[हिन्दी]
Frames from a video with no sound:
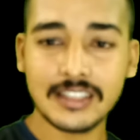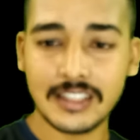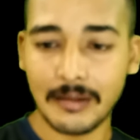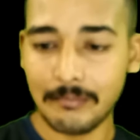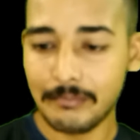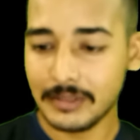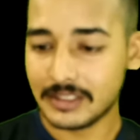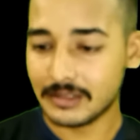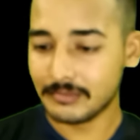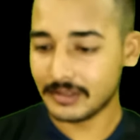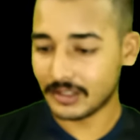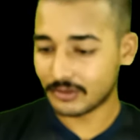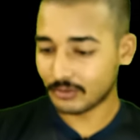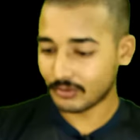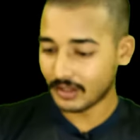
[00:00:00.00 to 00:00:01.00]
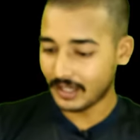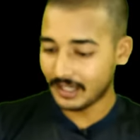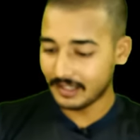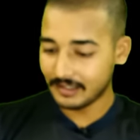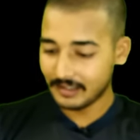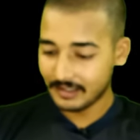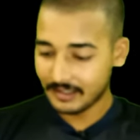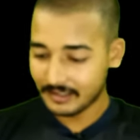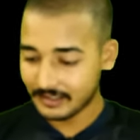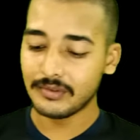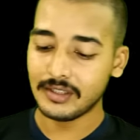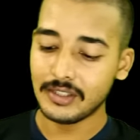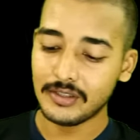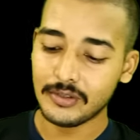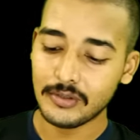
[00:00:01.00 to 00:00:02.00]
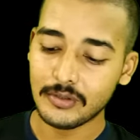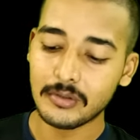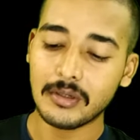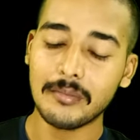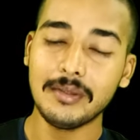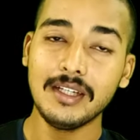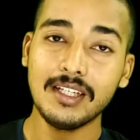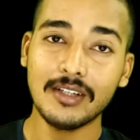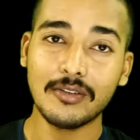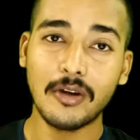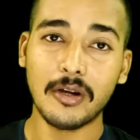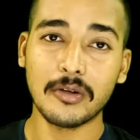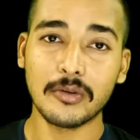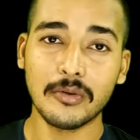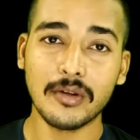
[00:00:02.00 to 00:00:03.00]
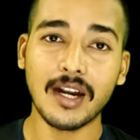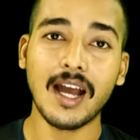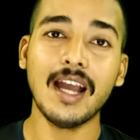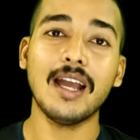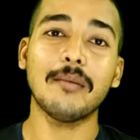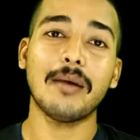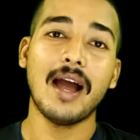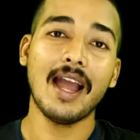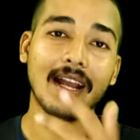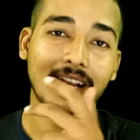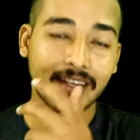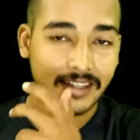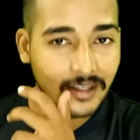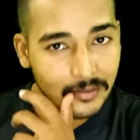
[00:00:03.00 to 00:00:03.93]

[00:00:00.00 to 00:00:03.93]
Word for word: के छब्बीस मिनट हो रहा है वीडियो अभी रिकॉर्ड हो रहा है अब आएगा